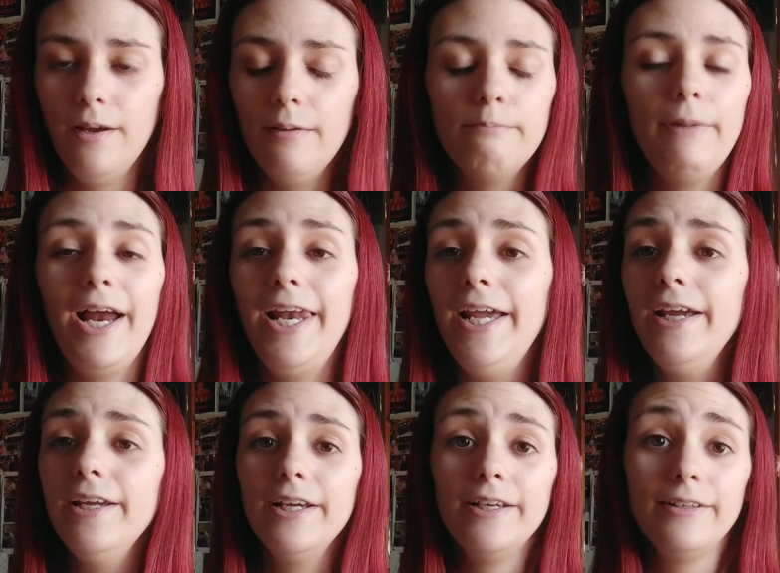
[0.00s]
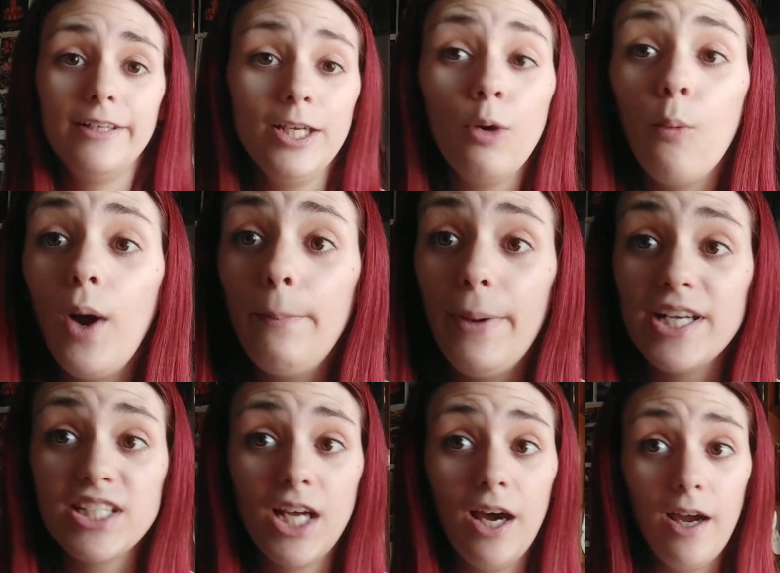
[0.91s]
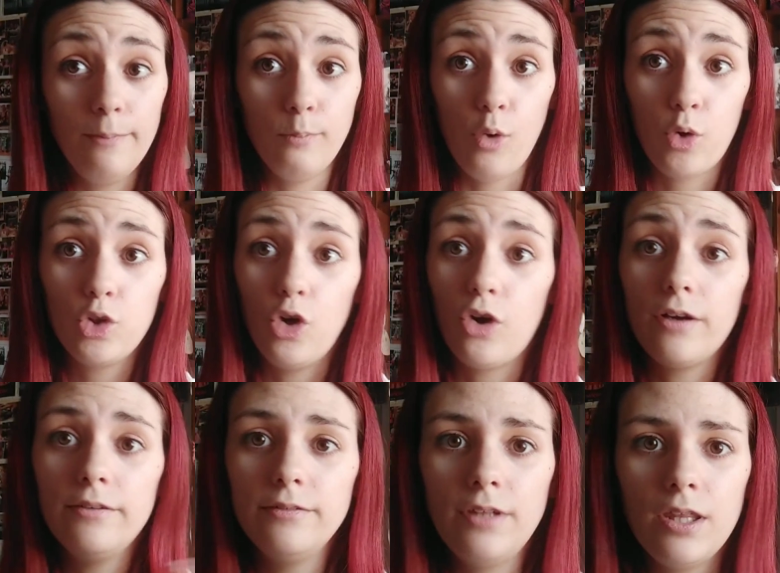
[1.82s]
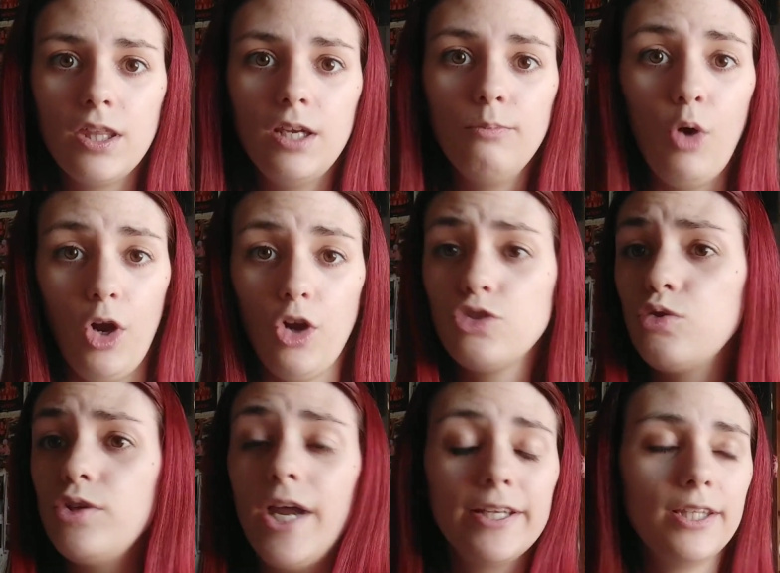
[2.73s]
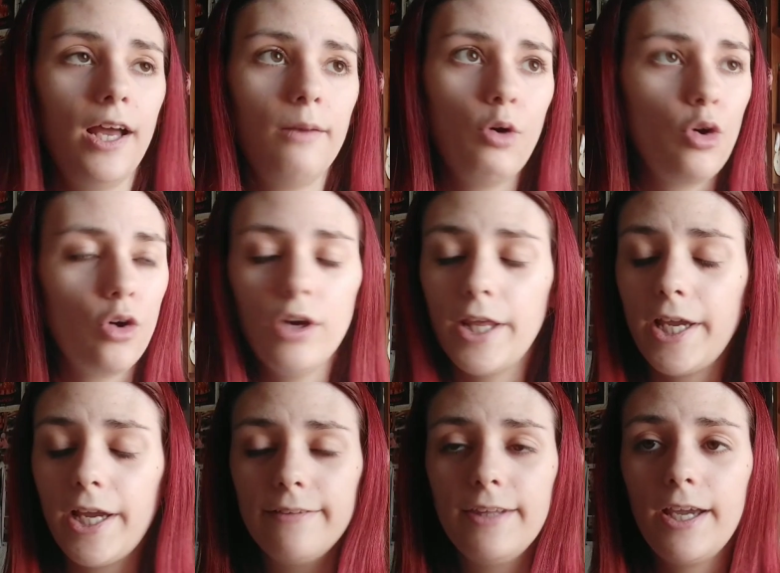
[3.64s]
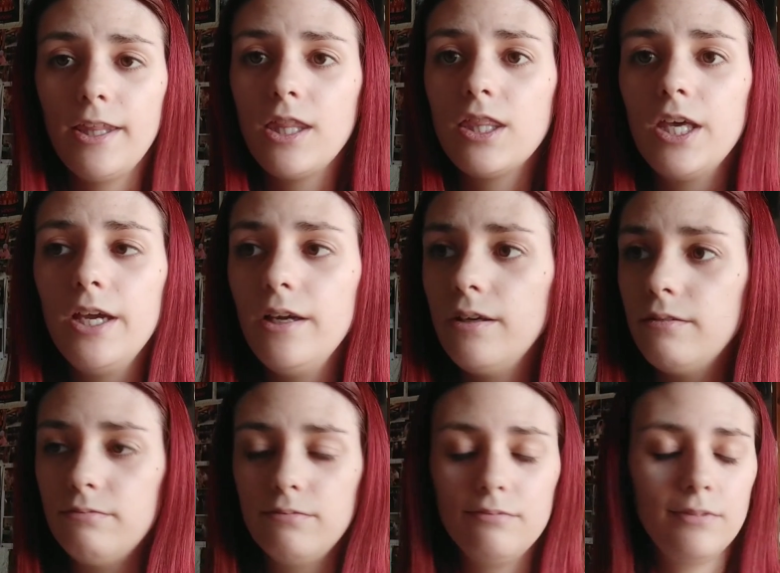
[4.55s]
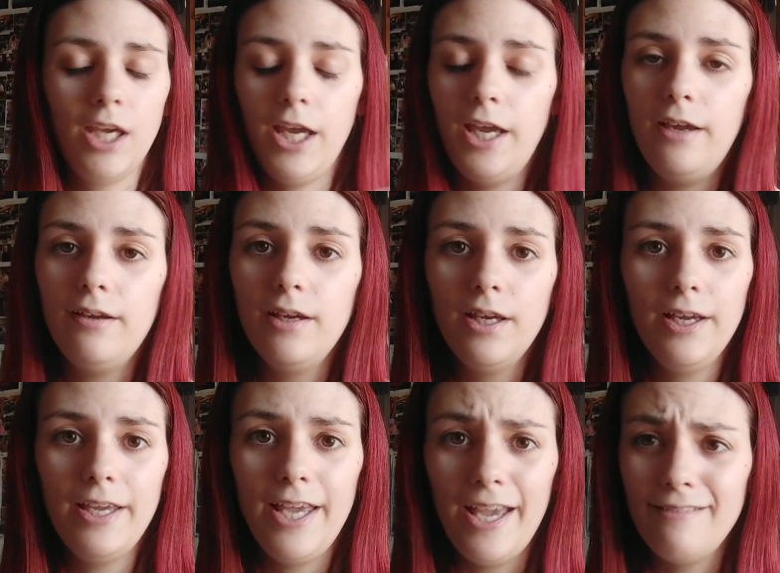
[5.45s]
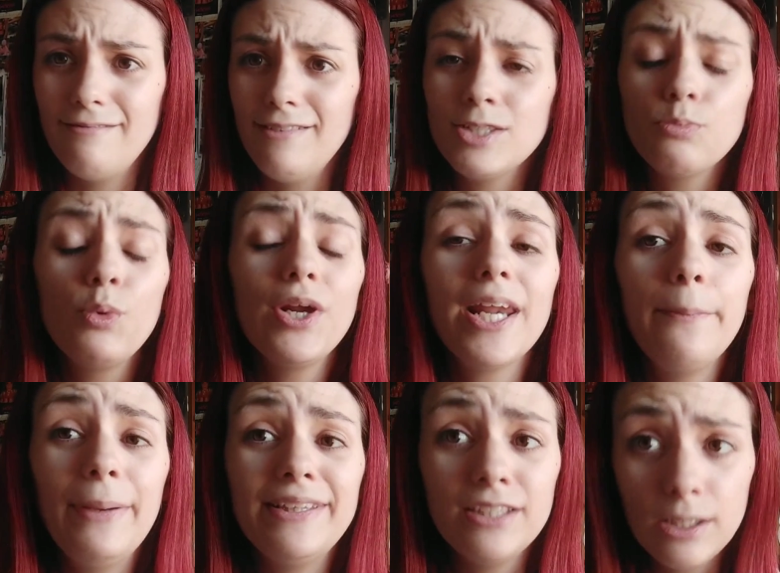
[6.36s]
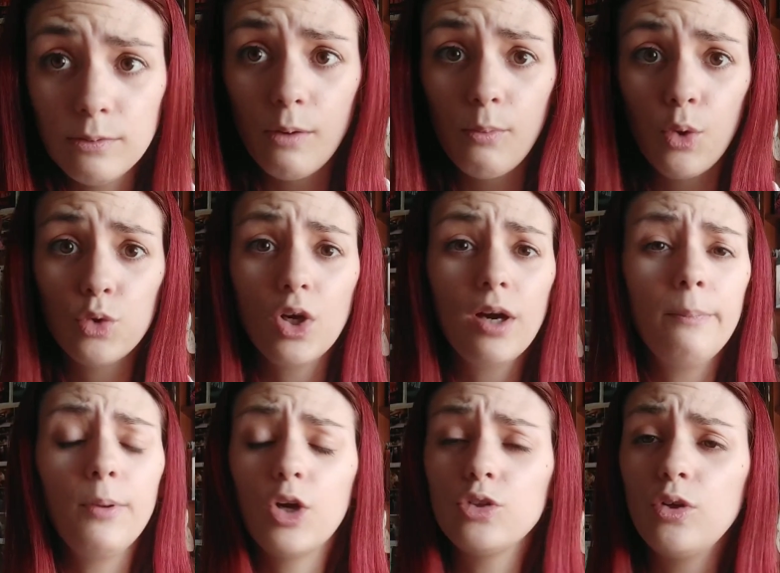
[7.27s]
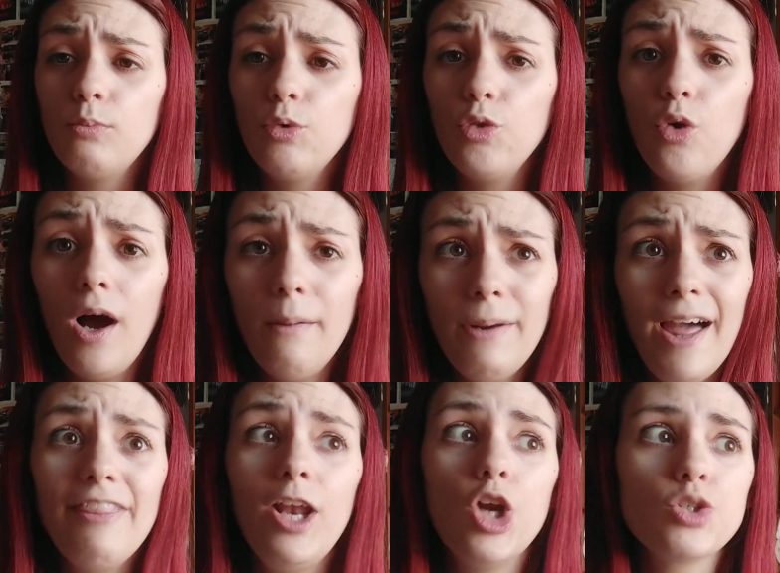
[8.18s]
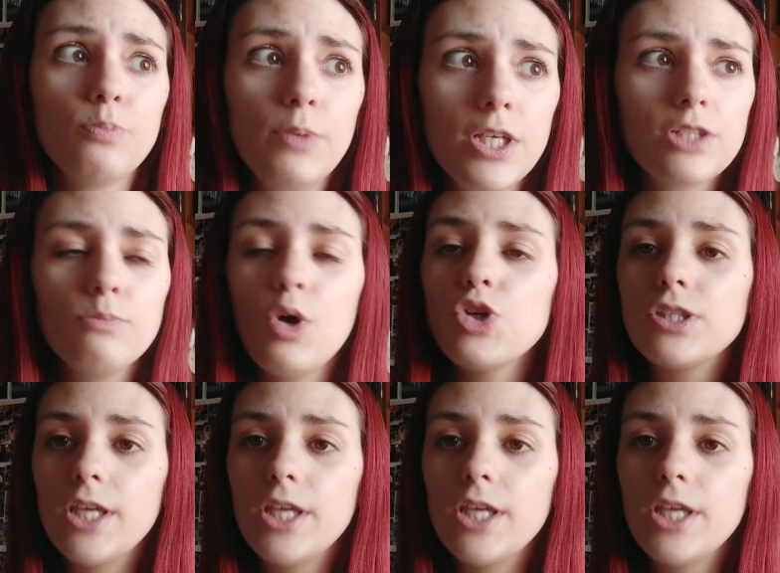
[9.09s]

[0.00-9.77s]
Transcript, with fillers: ¿Vale? Igual pasa en BookTok. Dicen, bueno, estoy harta a lo mejor, hay gente que dice que es muy repetitivo BookTok porque todo el mundo habla de los mismos